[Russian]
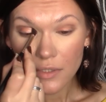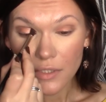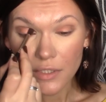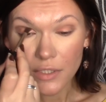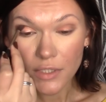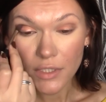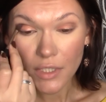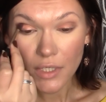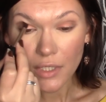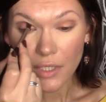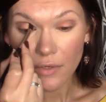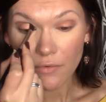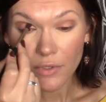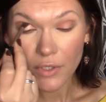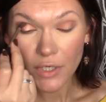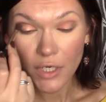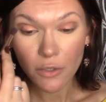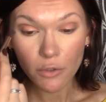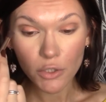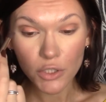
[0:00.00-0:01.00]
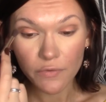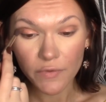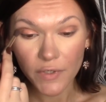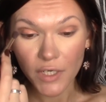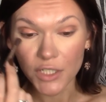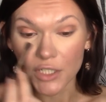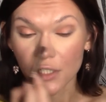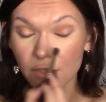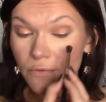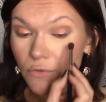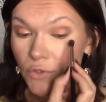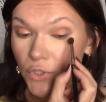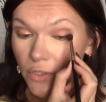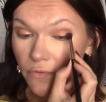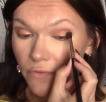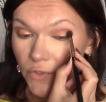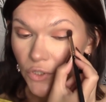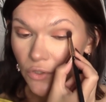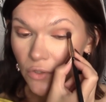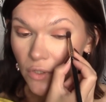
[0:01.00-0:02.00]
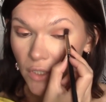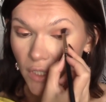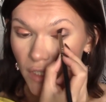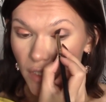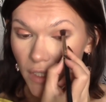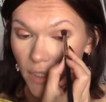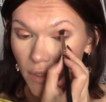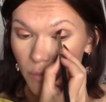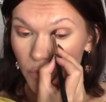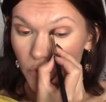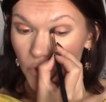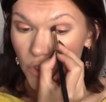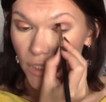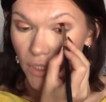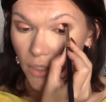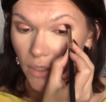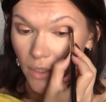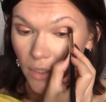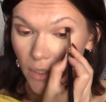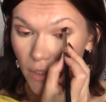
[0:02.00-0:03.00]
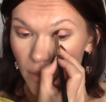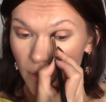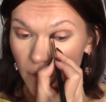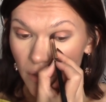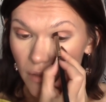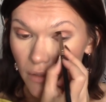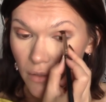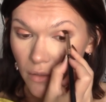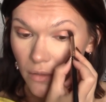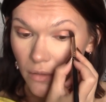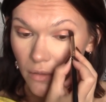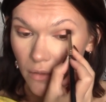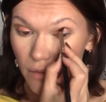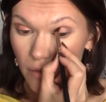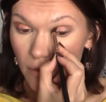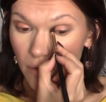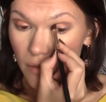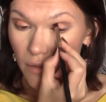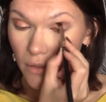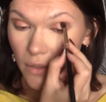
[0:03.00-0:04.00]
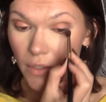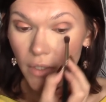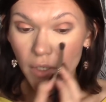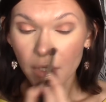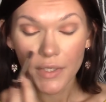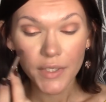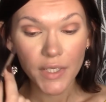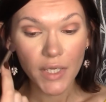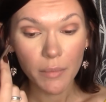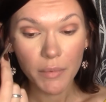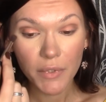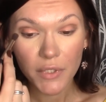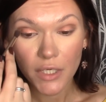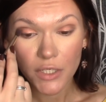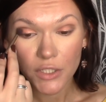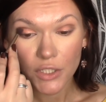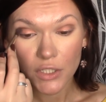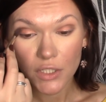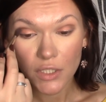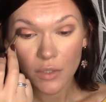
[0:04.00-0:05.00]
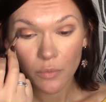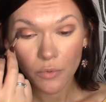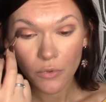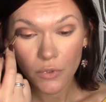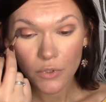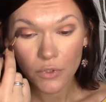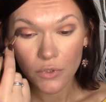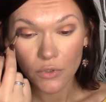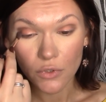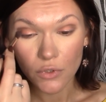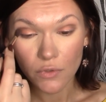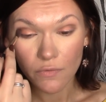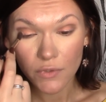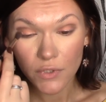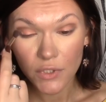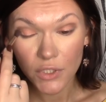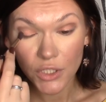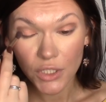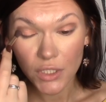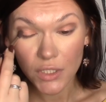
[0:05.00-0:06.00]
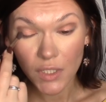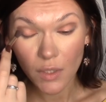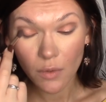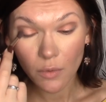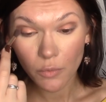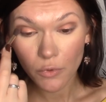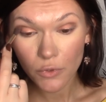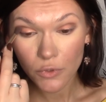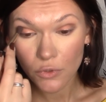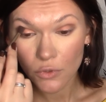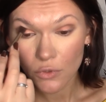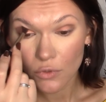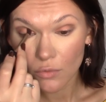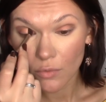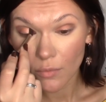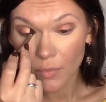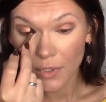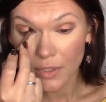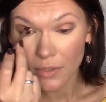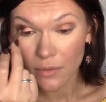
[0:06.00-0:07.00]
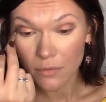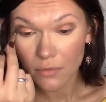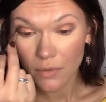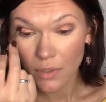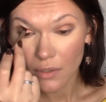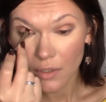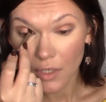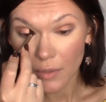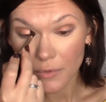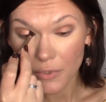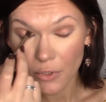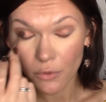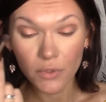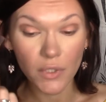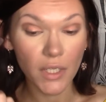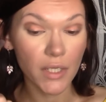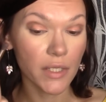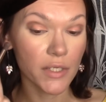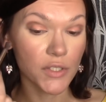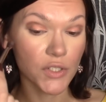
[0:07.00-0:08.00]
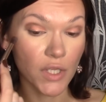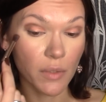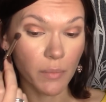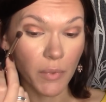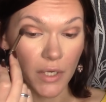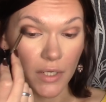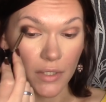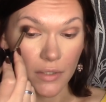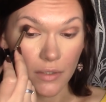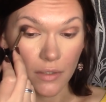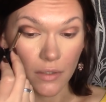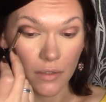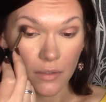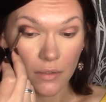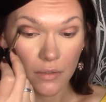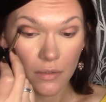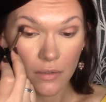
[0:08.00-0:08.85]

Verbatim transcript: Тени довольно хорошего качества, учитывая, что они такие бюджетные. Я им не так часто пользуюсь, но вот сейчас я им пользуюсь и думаю, блин, абсолютно отличная палетка.